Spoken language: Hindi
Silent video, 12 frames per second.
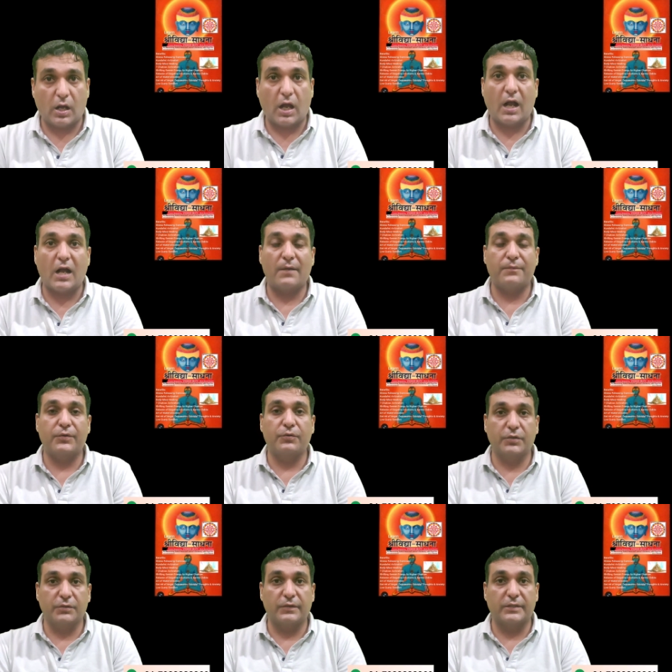तो आप
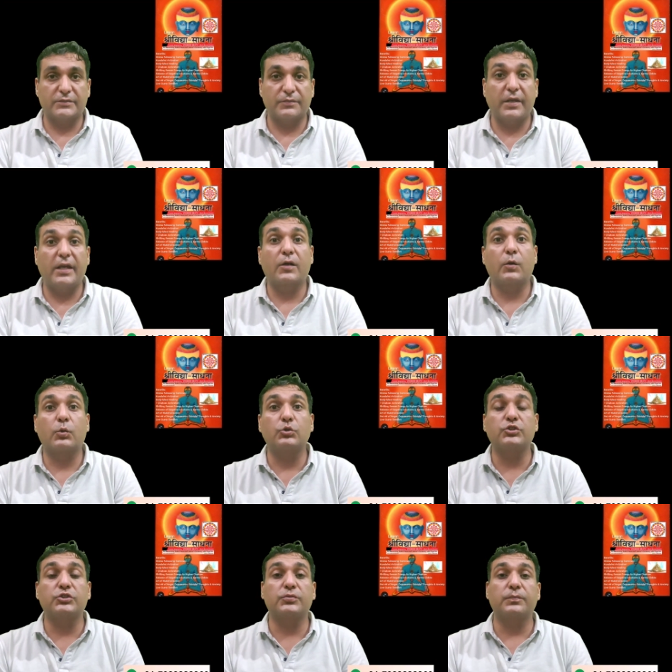यूनिवर्स में
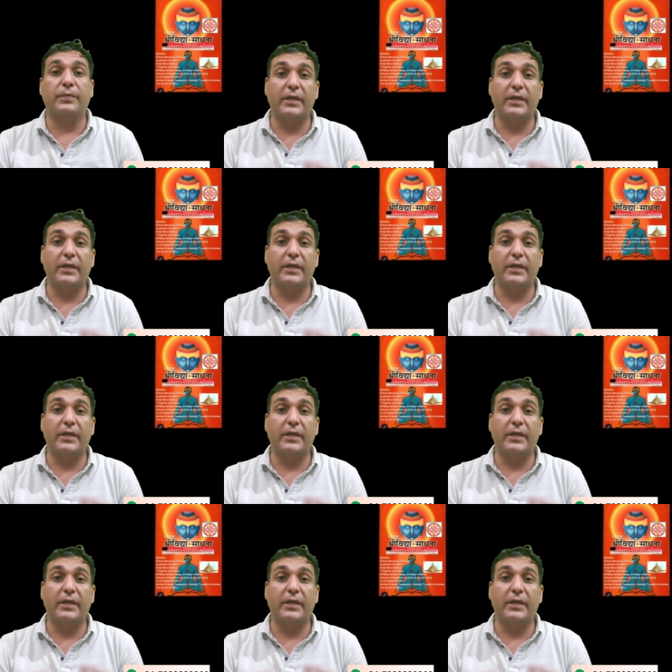कुछ